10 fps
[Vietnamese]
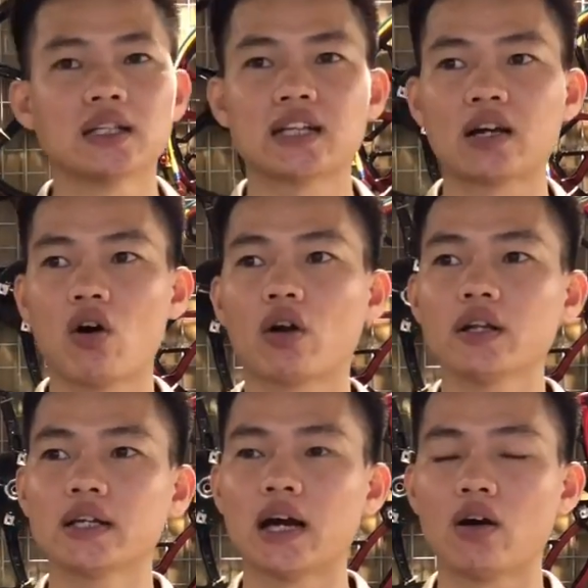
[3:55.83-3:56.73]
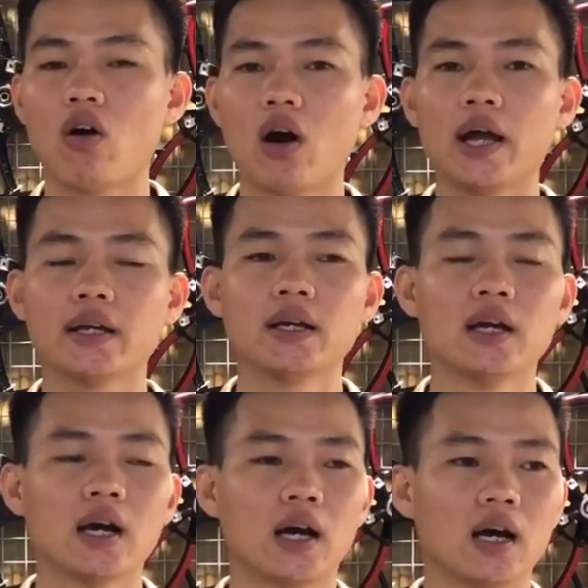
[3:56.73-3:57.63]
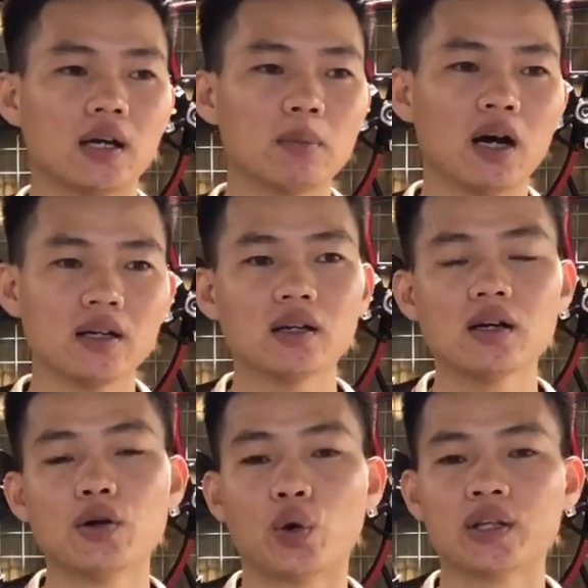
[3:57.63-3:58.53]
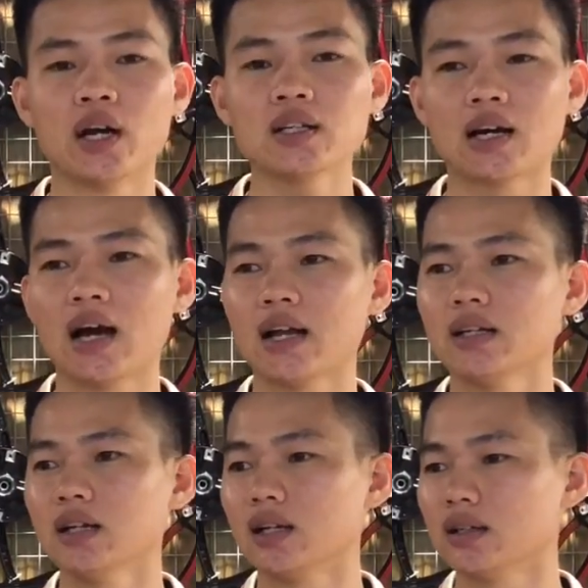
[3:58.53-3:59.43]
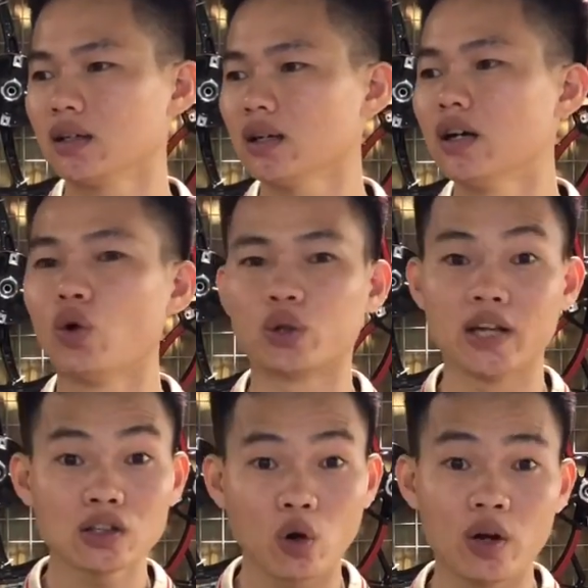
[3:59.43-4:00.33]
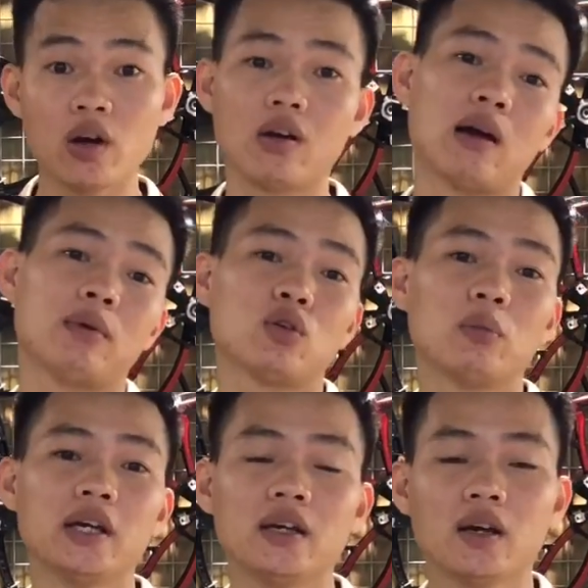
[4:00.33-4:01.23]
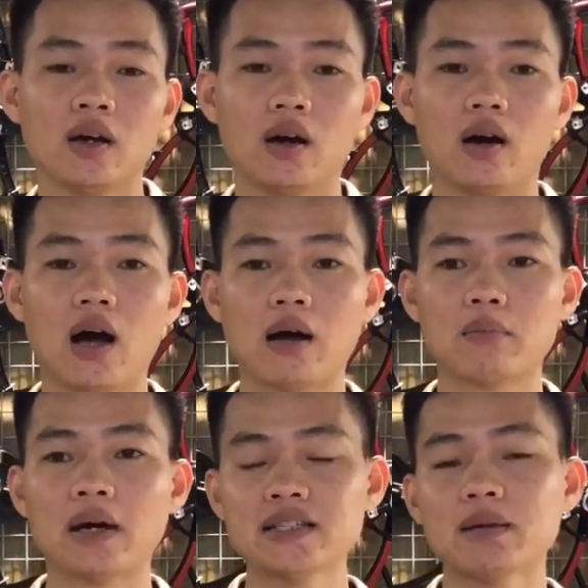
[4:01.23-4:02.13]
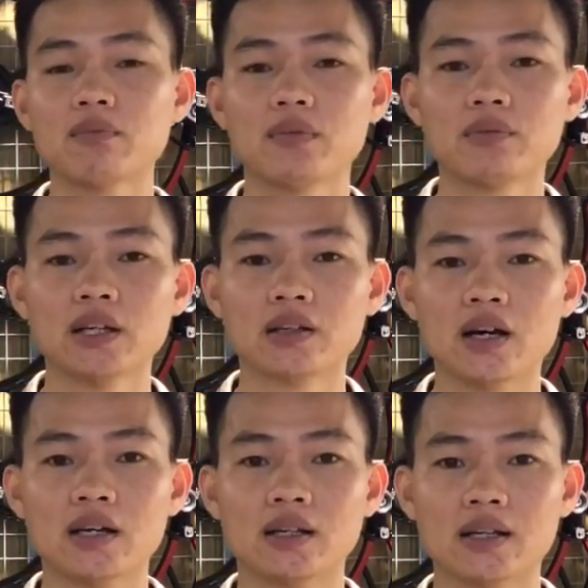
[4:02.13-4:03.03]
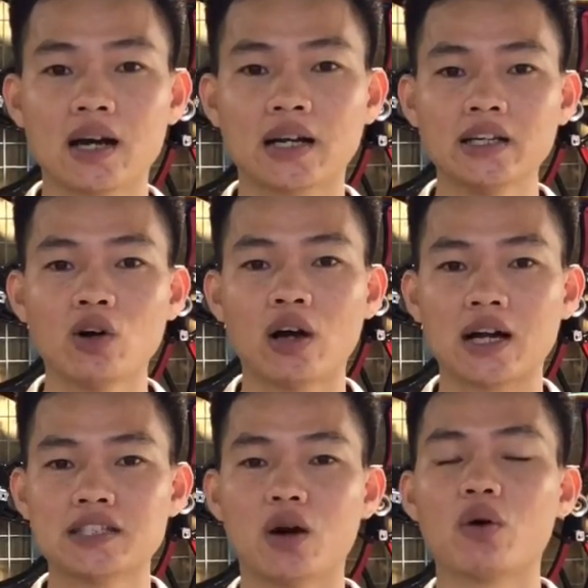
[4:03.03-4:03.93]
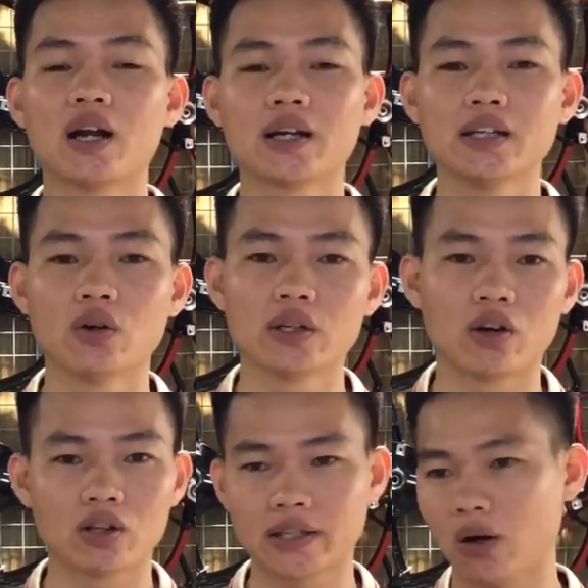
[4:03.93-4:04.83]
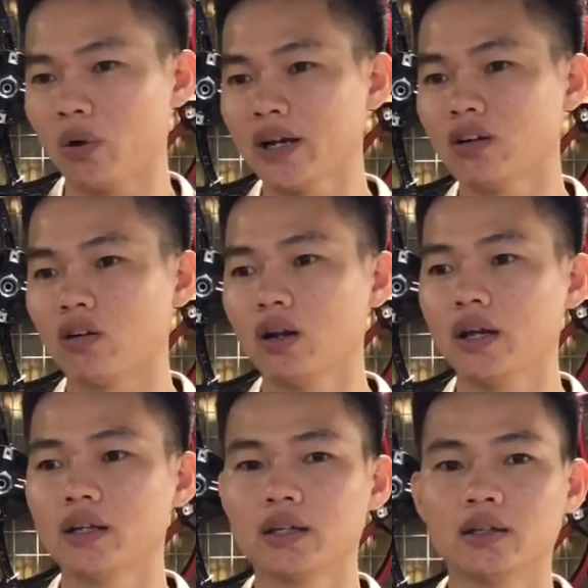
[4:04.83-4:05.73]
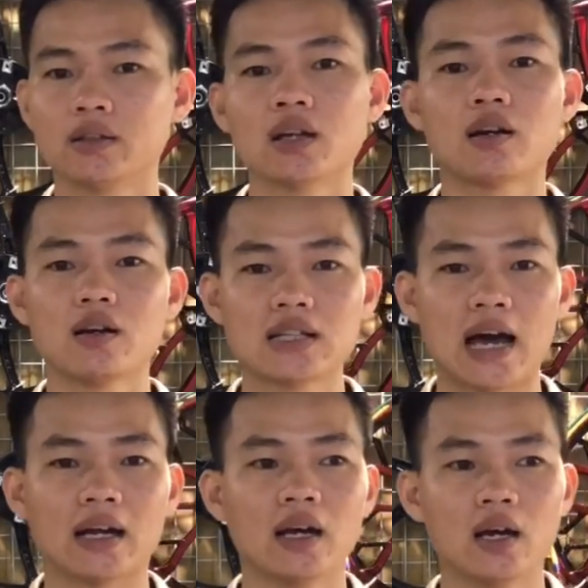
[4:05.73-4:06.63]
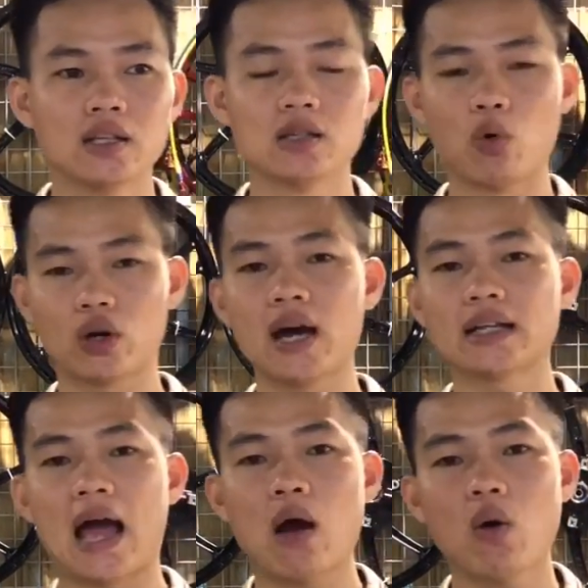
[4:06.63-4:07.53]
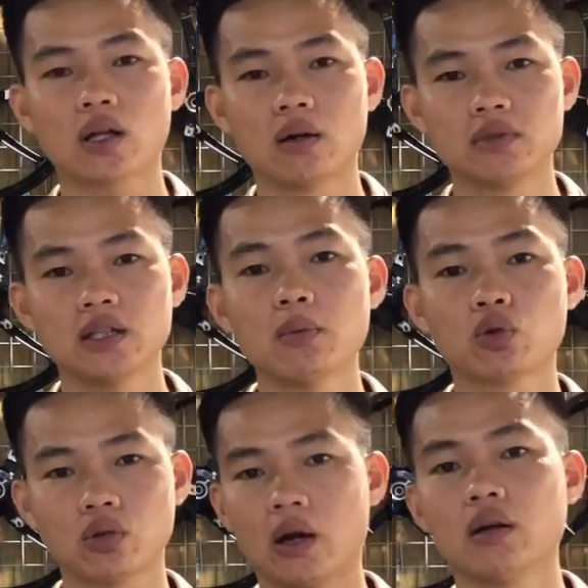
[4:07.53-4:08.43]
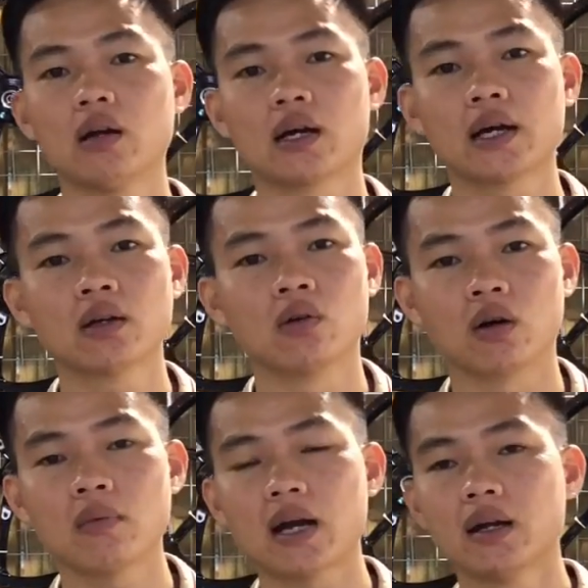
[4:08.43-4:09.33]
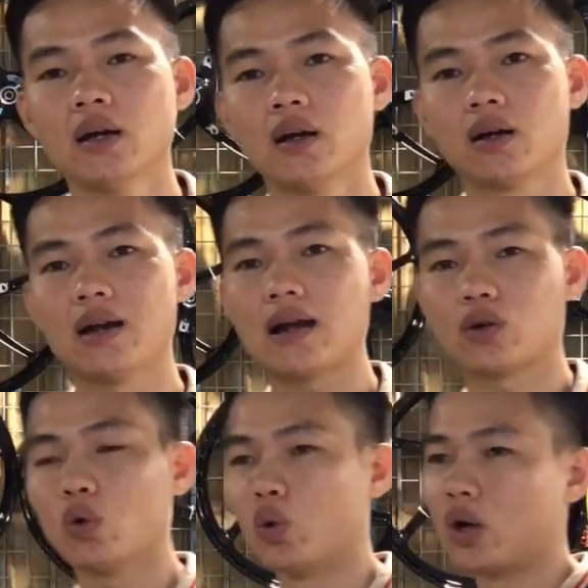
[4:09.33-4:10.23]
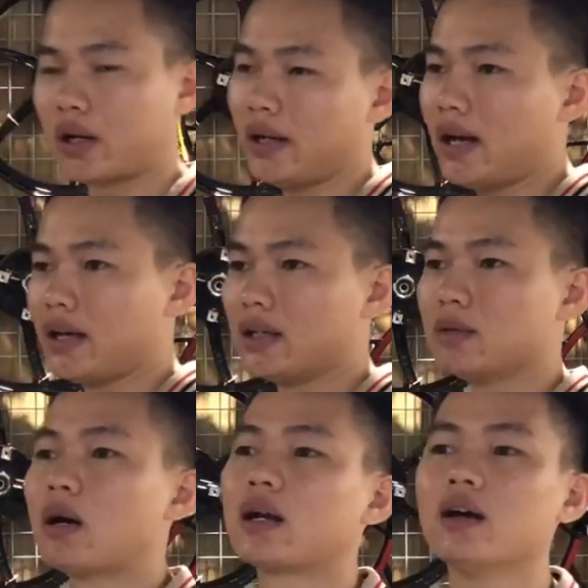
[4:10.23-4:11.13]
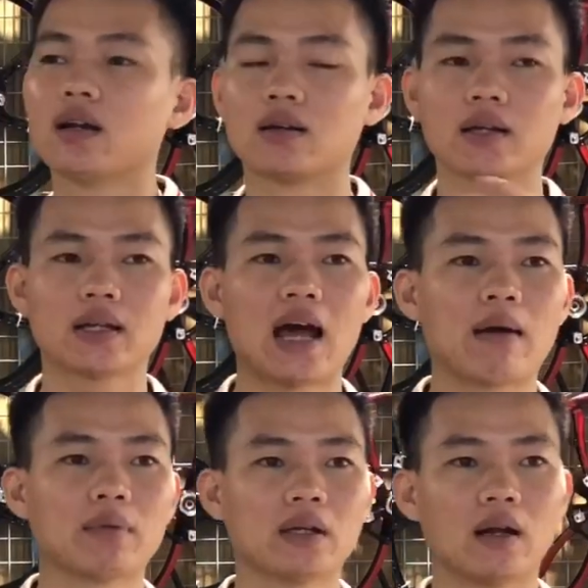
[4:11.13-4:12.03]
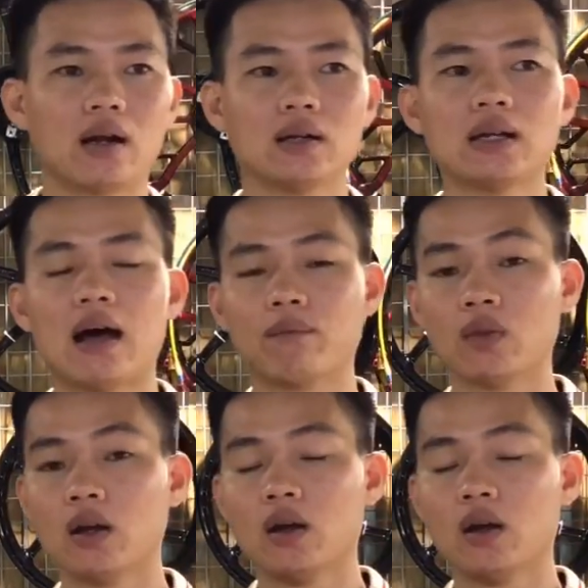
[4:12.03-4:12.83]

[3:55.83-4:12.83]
Sài Gòn ấy thì họ hay à, mượn những người nổi tiếng chẳng hạn như là những người nổi tiếng rồi ấy, họ làm YouTube à, ờ, hàng mấy trăm nghìn người ký rồi hàng triệu người đăng ký rồi thì họ kéo kênh họ lên thì rất là đơn giản chỉ một hai tháng hoặc thậm chí là một tuần thôi là kênh của các bạn đạt đủ được cái này nhưng mà đây là lĩnh làm thì à, lĩnh làm